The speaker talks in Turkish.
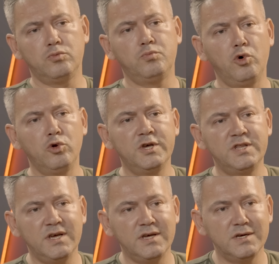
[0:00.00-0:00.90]

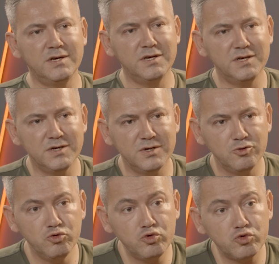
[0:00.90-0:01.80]
bölgede
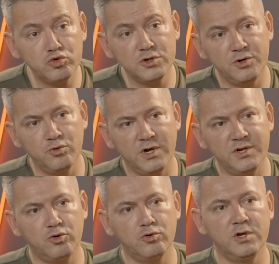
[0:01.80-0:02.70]
üst düzey
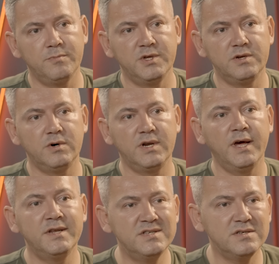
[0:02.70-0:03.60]
güvenlik önlemleri var.
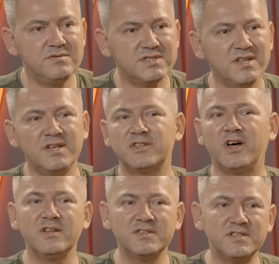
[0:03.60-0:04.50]
Yani insanlar
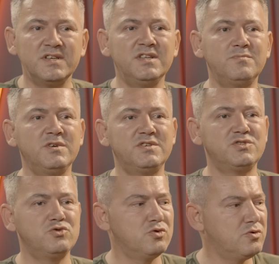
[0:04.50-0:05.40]
tarlasına gitmek
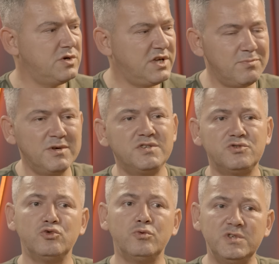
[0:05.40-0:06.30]
istiyor, ekmek
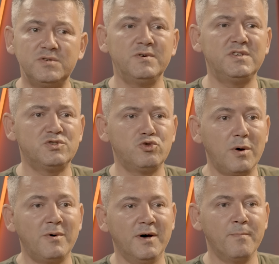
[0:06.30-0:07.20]
istiyor, biçmek istiyor
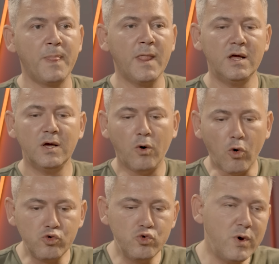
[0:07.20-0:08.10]
ama
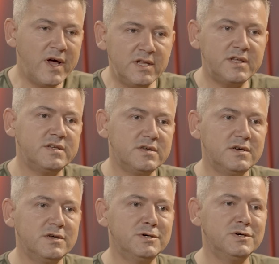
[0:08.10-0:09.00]
o güvenlik,
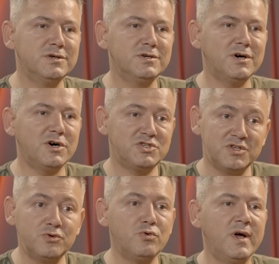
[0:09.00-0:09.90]
e,
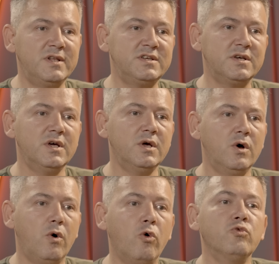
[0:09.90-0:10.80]
aşırı güvenlik
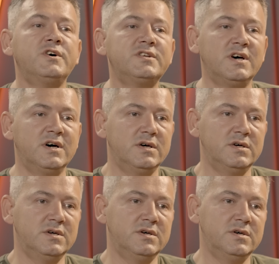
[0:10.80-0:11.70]
onları da
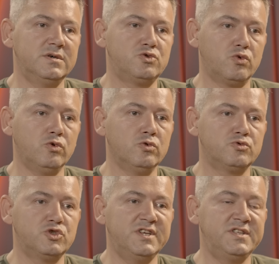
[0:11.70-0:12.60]
e, çok
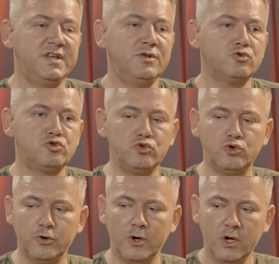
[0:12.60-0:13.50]
olumsuz etkiliyor
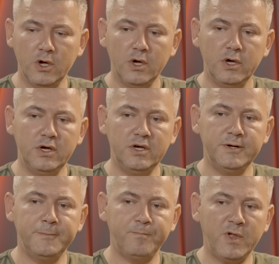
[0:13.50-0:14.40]
Çünkü
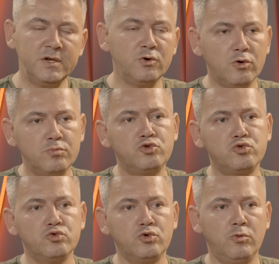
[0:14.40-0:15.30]
e, hani
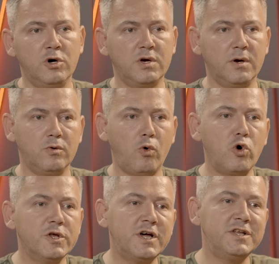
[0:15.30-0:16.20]
görmüşsündür muhakkak o
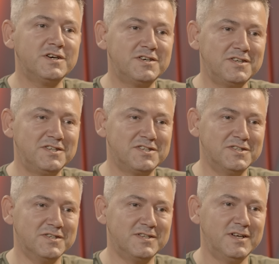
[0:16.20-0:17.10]
kadar yakın ki
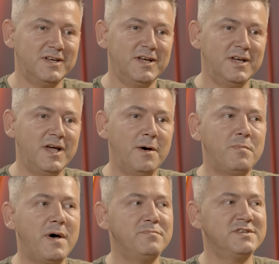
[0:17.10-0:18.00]
sınır. Yani
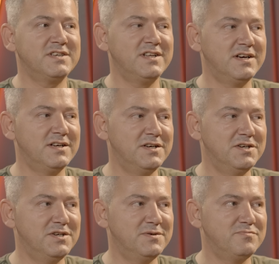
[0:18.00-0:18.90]
ben mesela
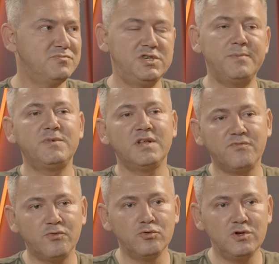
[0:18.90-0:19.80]
e, cep
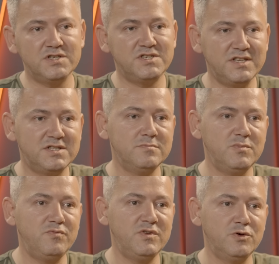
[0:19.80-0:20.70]
telefonuyla çektiğim
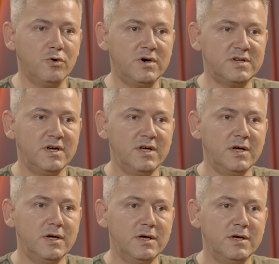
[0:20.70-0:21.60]
bir video var.
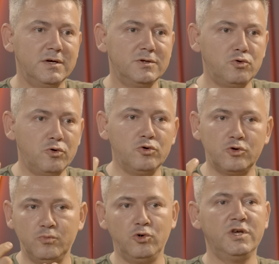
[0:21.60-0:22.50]
E,
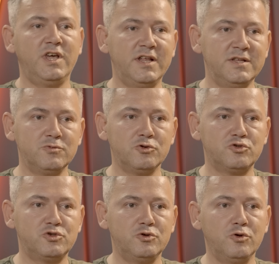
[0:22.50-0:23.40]
dönüyorum böyle kendimi
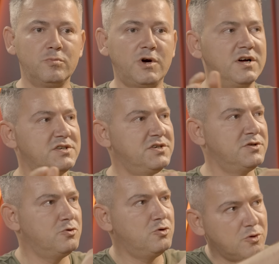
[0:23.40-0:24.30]
gösteriyorum. Karşıya
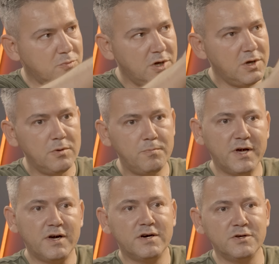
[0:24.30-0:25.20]
dönüyorum.
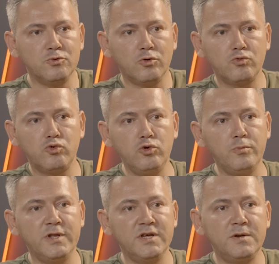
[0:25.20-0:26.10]
PKK'nın o
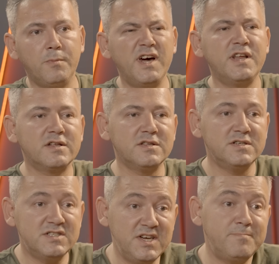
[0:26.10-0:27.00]
kulübelerini,
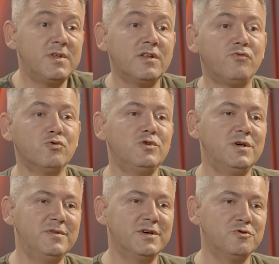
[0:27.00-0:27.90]
bayraklarını cep
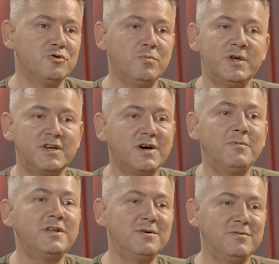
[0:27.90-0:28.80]
telefonuyla bile görüyorum. Hani
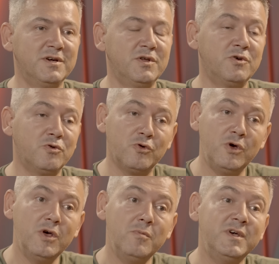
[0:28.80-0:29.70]
kameraya bile gerek yok.
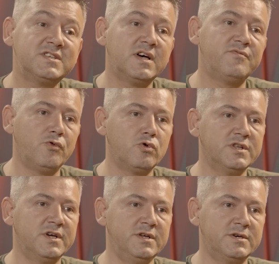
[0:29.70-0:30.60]
Mesafe o
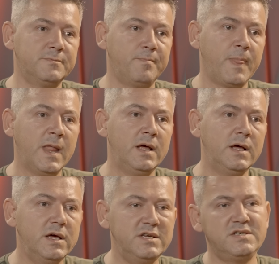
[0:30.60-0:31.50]
kadar yakın.
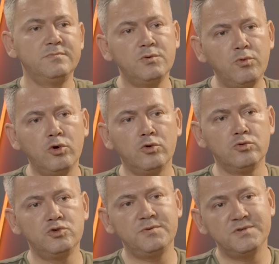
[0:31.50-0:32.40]
E şimdi böyle
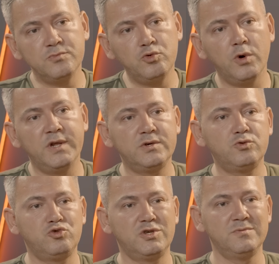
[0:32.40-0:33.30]
olunca bizim güvenlik
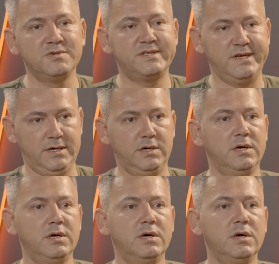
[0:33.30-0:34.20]
güçlerimiz de
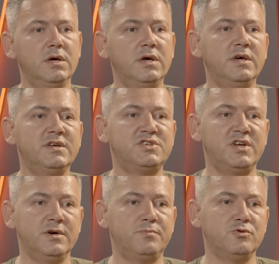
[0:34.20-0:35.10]
e, şey
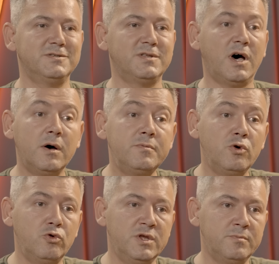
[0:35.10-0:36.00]
yapıyor. Daha bir
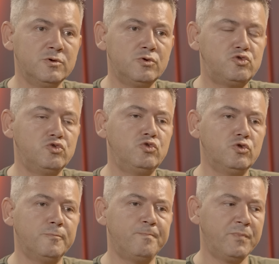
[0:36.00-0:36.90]
önlem alıyor
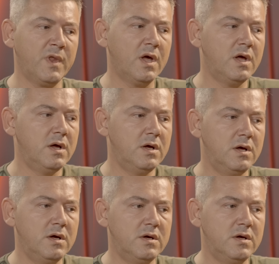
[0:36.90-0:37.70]
çünkü e,